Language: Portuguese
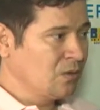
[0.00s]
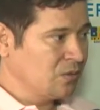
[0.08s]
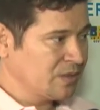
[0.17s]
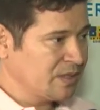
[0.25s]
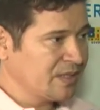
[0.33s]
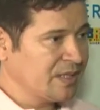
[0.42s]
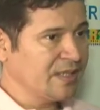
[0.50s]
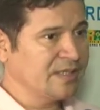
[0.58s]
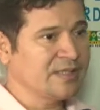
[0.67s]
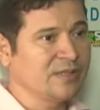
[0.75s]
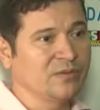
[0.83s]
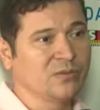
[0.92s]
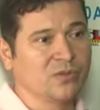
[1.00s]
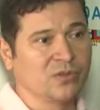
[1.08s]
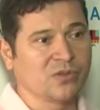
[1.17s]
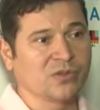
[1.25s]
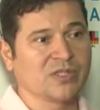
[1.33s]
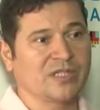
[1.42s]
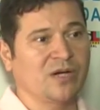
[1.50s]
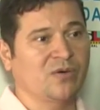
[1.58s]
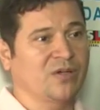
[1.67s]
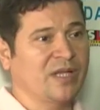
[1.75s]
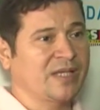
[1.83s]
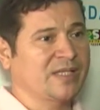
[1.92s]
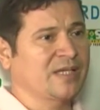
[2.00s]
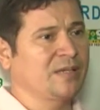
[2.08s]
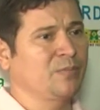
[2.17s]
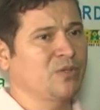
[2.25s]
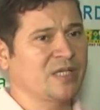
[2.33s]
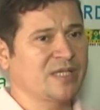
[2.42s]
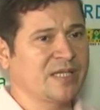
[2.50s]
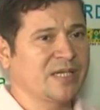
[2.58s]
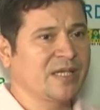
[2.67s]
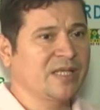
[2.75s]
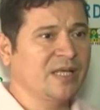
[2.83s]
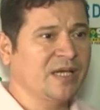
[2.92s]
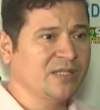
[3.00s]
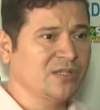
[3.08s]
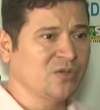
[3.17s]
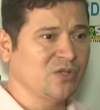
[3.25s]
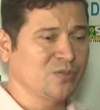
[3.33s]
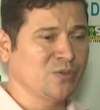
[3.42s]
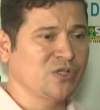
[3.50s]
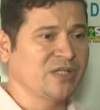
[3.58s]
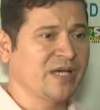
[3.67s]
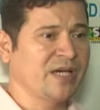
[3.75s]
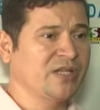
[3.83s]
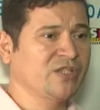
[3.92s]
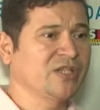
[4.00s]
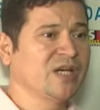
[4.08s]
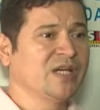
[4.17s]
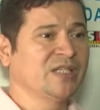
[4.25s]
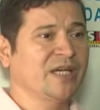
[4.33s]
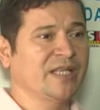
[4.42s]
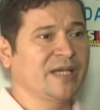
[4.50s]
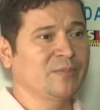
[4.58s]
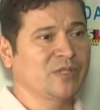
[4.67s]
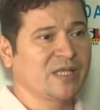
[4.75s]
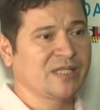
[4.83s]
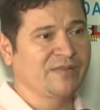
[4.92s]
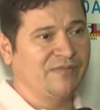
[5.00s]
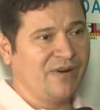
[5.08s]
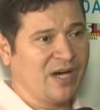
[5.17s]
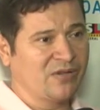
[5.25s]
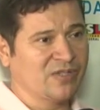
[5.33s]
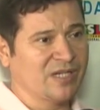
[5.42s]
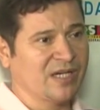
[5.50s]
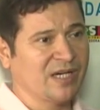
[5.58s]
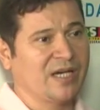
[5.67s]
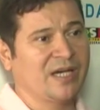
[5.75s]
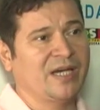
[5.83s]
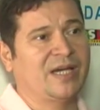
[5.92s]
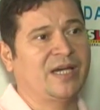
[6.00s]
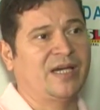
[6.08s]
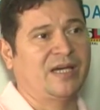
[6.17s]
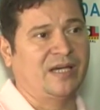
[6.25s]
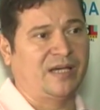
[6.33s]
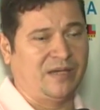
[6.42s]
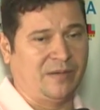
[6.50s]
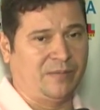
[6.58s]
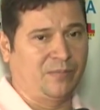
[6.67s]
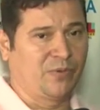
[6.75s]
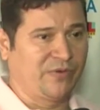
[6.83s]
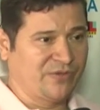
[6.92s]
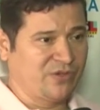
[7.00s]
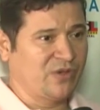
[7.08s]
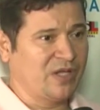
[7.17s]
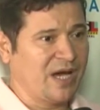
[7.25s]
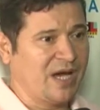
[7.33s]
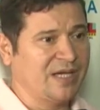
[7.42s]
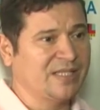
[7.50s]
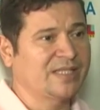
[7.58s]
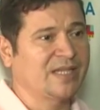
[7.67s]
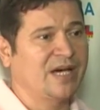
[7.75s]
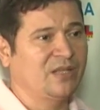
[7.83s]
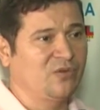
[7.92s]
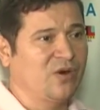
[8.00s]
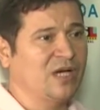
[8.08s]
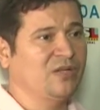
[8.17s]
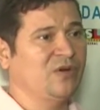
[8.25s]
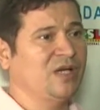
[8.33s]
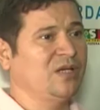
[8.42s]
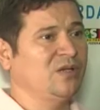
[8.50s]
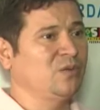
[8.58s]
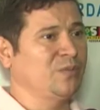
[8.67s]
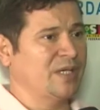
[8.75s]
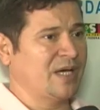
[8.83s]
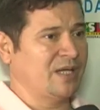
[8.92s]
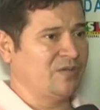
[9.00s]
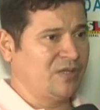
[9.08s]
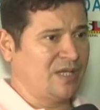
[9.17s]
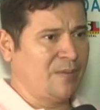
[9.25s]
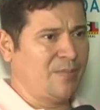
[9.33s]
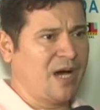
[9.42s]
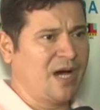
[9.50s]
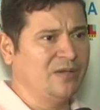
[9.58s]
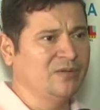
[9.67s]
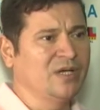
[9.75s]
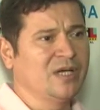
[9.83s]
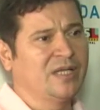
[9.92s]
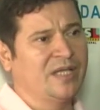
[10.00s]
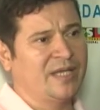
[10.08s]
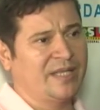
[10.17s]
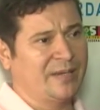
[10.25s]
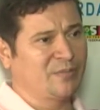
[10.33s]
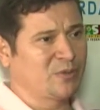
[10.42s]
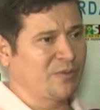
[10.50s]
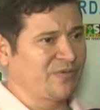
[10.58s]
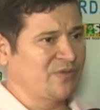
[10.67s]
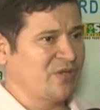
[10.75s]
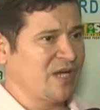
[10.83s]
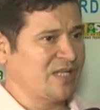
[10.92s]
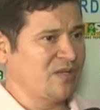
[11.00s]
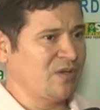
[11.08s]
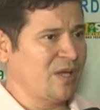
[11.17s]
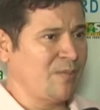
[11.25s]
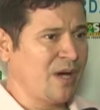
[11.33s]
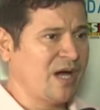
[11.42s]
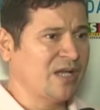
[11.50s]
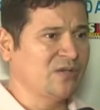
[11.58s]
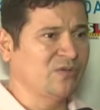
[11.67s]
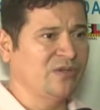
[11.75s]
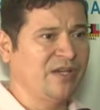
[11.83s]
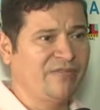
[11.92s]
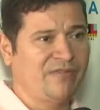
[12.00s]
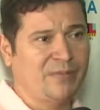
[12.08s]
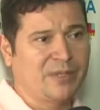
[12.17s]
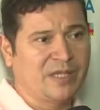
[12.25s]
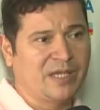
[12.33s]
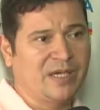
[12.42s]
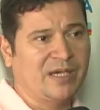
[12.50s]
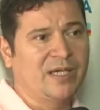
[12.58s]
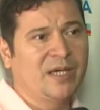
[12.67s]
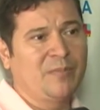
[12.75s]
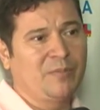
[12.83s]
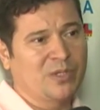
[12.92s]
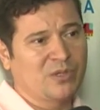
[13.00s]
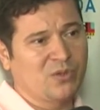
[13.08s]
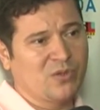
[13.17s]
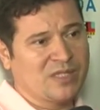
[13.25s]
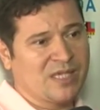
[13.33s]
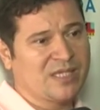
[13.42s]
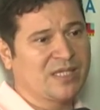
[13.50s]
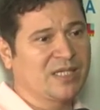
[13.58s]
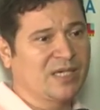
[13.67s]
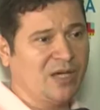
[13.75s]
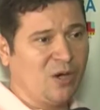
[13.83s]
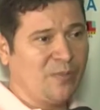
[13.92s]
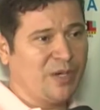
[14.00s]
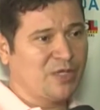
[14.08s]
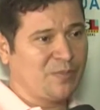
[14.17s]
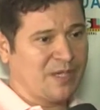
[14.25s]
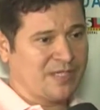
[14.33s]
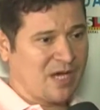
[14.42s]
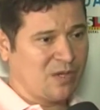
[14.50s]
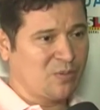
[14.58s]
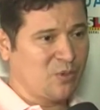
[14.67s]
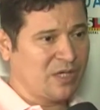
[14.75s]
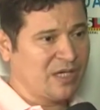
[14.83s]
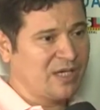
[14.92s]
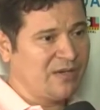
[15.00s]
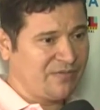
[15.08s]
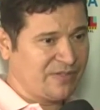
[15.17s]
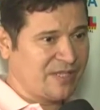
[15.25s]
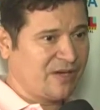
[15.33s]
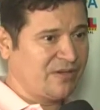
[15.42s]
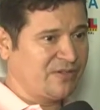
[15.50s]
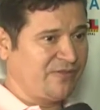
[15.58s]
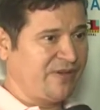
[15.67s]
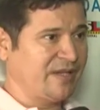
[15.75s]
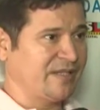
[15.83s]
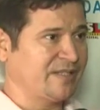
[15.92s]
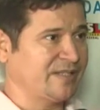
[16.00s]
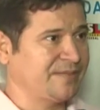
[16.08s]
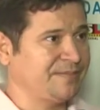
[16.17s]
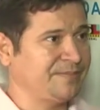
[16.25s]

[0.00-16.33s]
Com certeza, é um curso que já acontece aqui em Ponte da Serra desde 2007, já temos assim vários é, profissionais atuando aí no mercado de trabalho, né? temos profissionais da Unemat, no IFMT, pessoas assim que realmente passaram por aqui e fizeram a diferença.